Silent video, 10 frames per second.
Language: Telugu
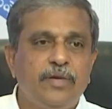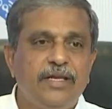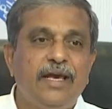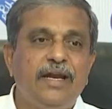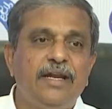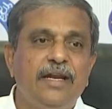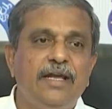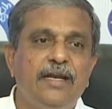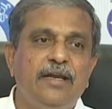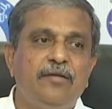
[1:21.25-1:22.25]
మెజారిటీ
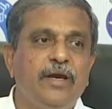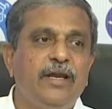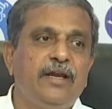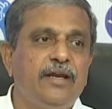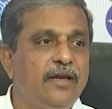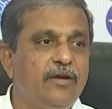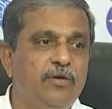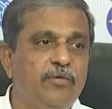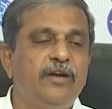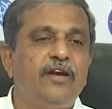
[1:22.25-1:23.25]
లేని మైనారిటీ
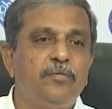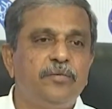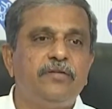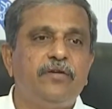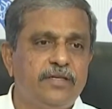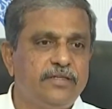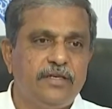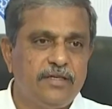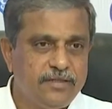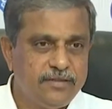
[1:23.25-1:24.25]
గవర్నమెంట్ నడిపితే వాట్ ఈస్
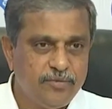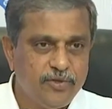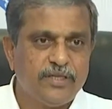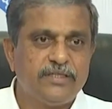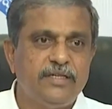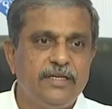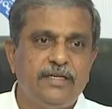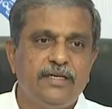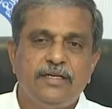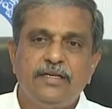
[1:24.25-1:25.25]
ద ప్రొటెక్షన్
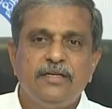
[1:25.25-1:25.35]
ఏంటి